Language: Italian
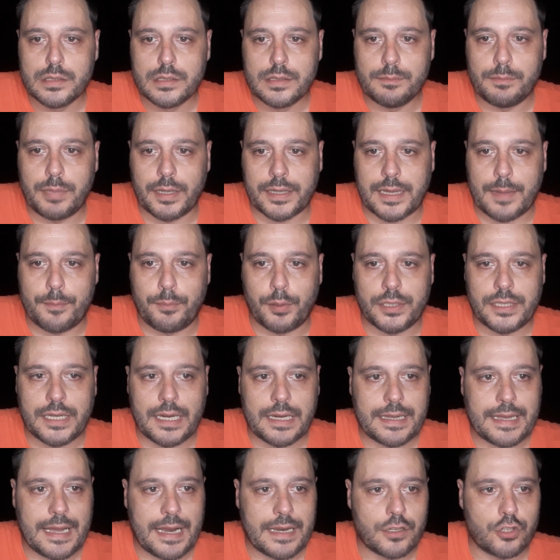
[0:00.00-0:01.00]
perché poi
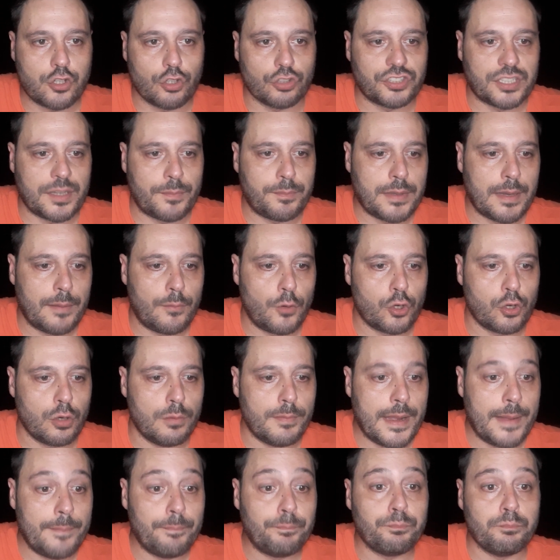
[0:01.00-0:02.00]
nel calcio sappiamo
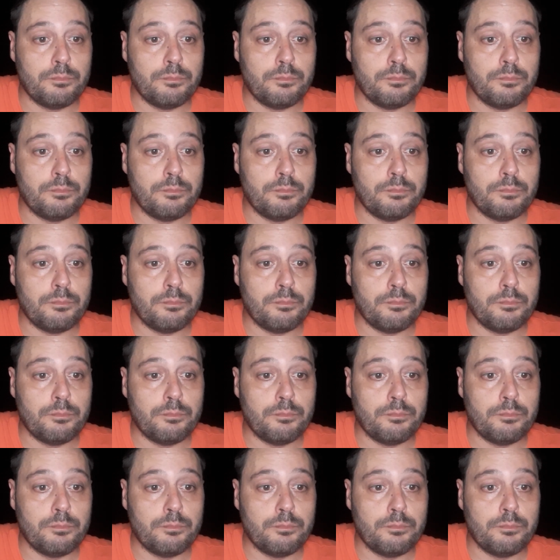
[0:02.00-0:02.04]
com'è.